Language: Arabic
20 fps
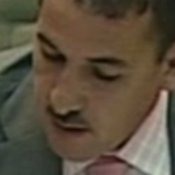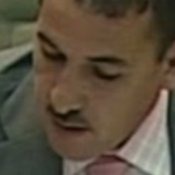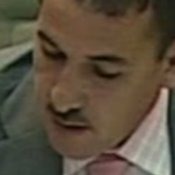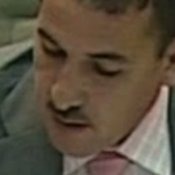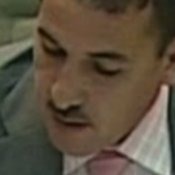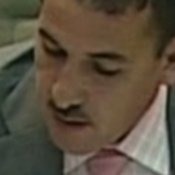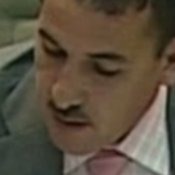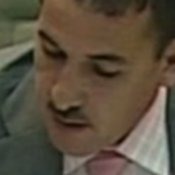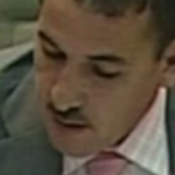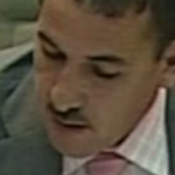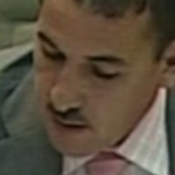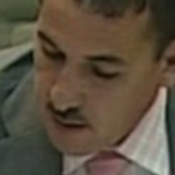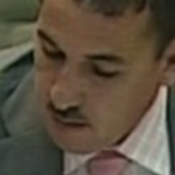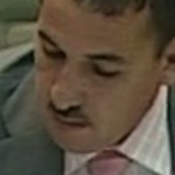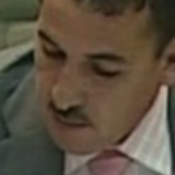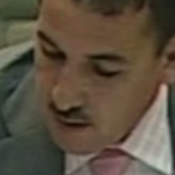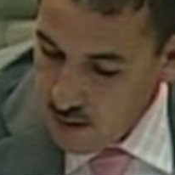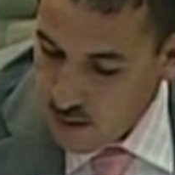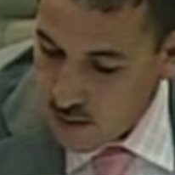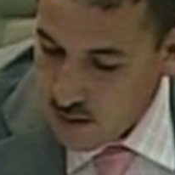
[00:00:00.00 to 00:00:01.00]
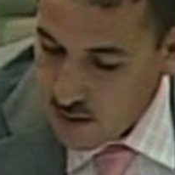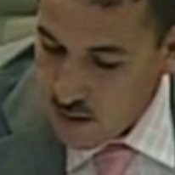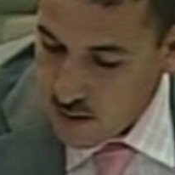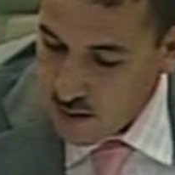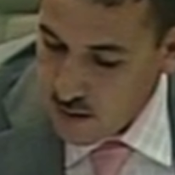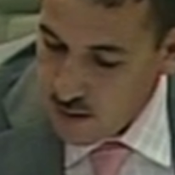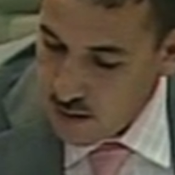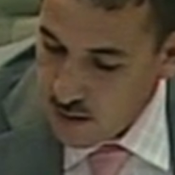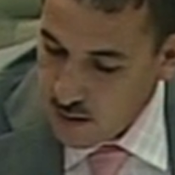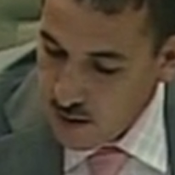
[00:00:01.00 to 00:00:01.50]
الآن الكلمة
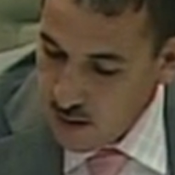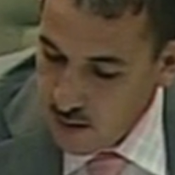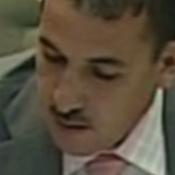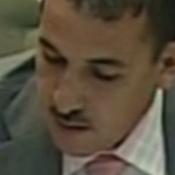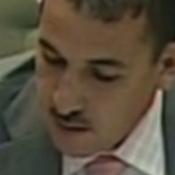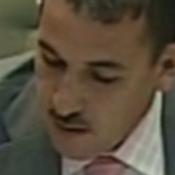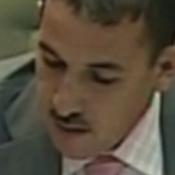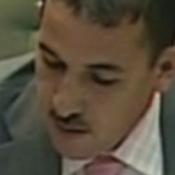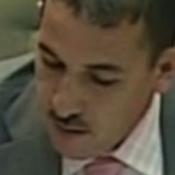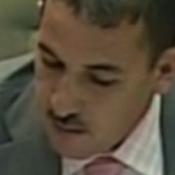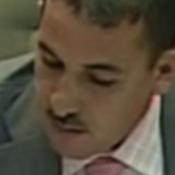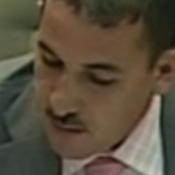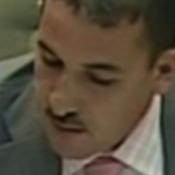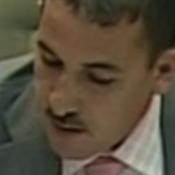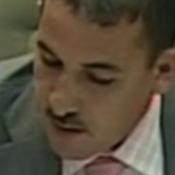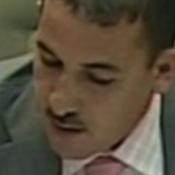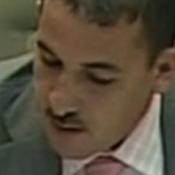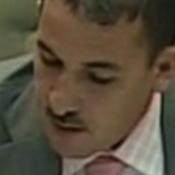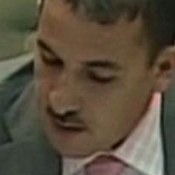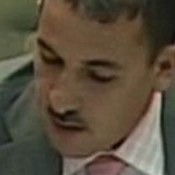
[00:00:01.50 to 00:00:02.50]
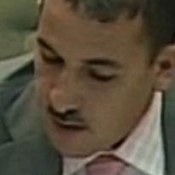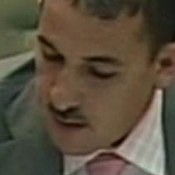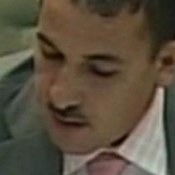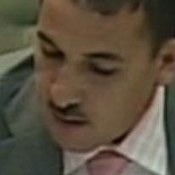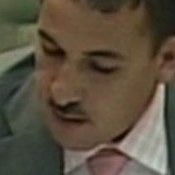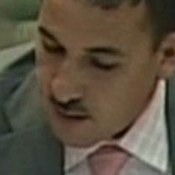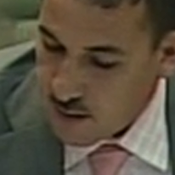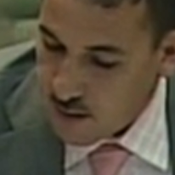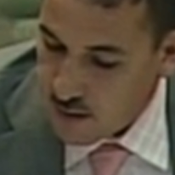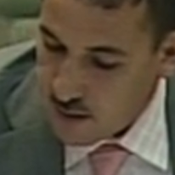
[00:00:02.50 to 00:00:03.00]
للسيدة النائب نادية
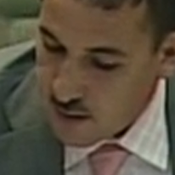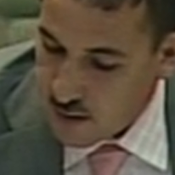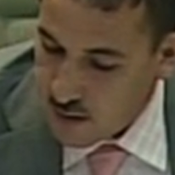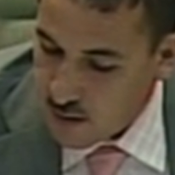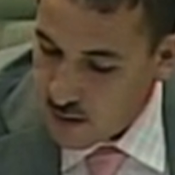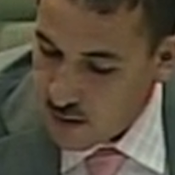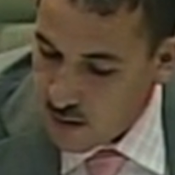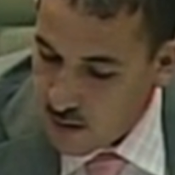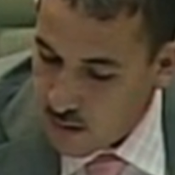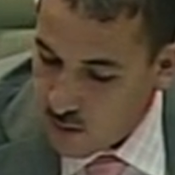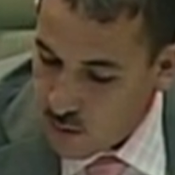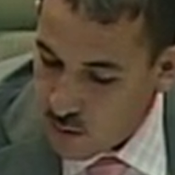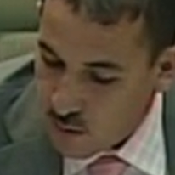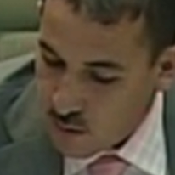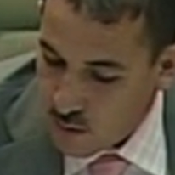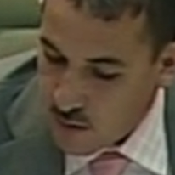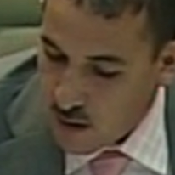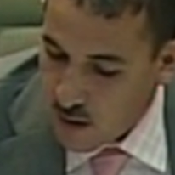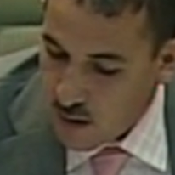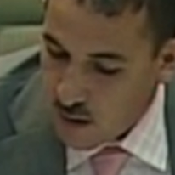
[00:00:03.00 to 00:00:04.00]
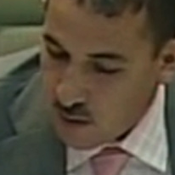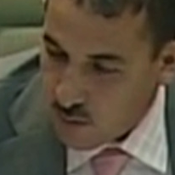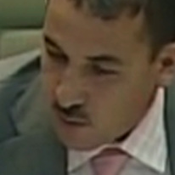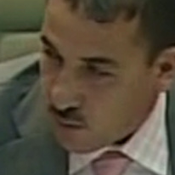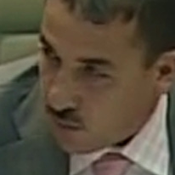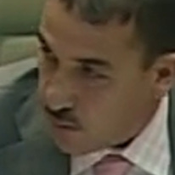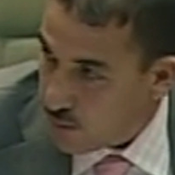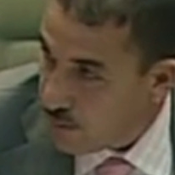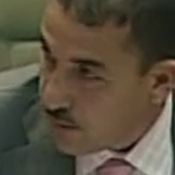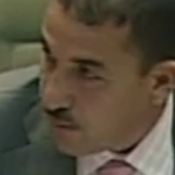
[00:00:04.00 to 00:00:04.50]
إحداد المولودة
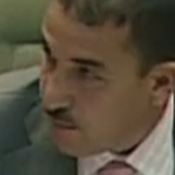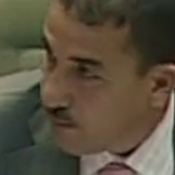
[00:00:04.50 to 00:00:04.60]
عمرو